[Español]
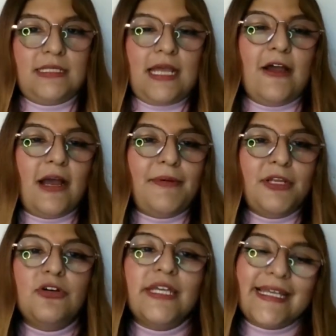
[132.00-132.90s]
pues
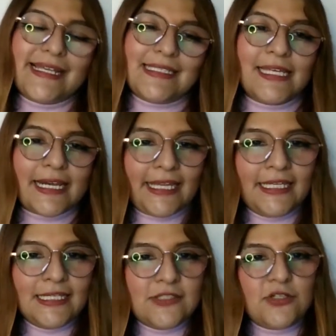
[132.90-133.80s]
abrió este
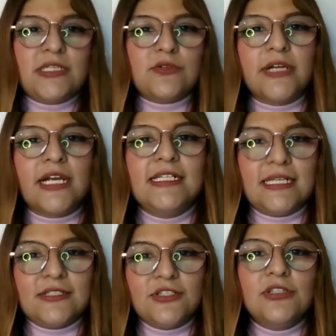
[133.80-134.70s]
registro a su
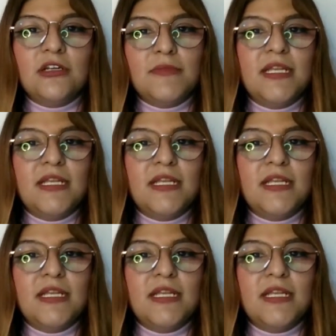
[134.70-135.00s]
organización